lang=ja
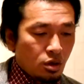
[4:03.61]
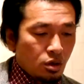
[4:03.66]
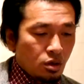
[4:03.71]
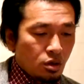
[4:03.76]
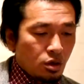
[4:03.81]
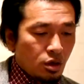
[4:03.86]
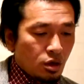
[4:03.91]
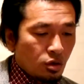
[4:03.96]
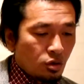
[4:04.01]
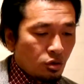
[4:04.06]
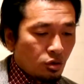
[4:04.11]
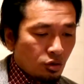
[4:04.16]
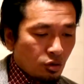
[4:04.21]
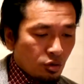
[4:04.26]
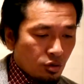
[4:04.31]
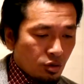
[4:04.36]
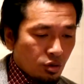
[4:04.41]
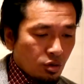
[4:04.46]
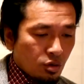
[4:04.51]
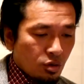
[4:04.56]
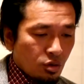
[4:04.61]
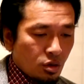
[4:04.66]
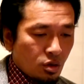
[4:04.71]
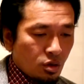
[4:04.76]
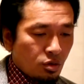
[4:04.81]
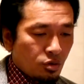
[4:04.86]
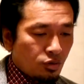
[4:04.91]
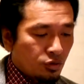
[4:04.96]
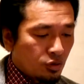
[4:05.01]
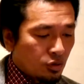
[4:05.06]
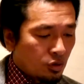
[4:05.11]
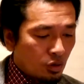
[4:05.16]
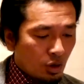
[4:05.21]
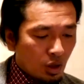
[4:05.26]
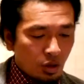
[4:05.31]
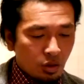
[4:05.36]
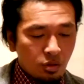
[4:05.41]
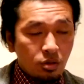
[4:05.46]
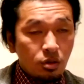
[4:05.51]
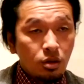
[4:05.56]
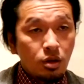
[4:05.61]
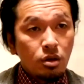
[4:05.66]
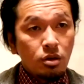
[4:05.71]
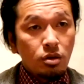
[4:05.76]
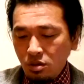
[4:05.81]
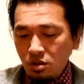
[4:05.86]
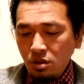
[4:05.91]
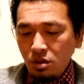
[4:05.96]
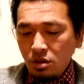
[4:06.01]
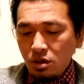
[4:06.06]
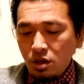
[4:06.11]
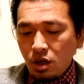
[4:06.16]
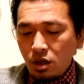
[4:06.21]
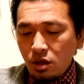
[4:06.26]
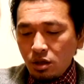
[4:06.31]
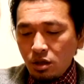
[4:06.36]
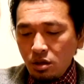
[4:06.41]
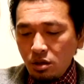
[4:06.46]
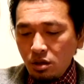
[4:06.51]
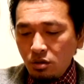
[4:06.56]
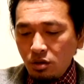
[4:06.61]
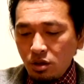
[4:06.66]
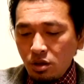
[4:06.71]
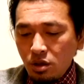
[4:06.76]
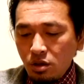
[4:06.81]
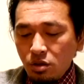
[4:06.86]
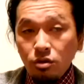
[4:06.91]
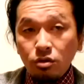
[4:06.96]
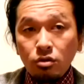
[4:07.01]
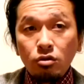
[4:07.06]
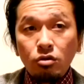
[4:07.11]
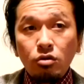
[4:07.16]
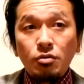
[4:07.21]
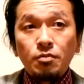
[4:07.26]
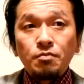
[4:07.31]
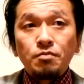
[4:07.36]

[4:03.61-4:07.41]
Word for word: 粘土の袋がですね、長年にわたりその、